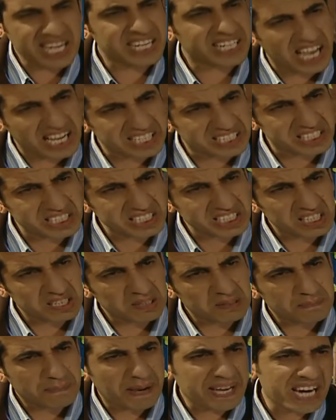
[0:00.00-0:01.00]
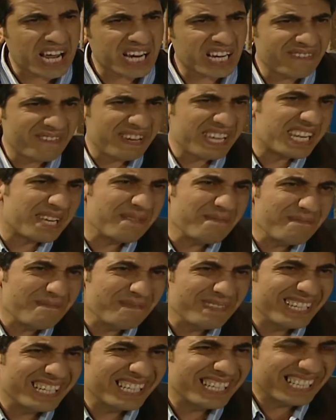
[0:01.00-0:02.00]
رجعيه وارجع
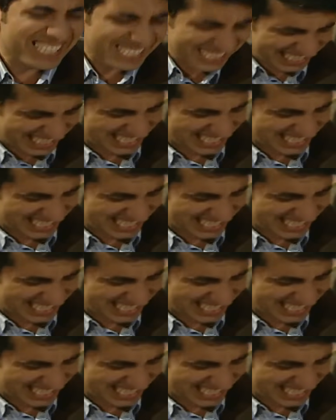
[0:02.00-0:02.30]
فلوسك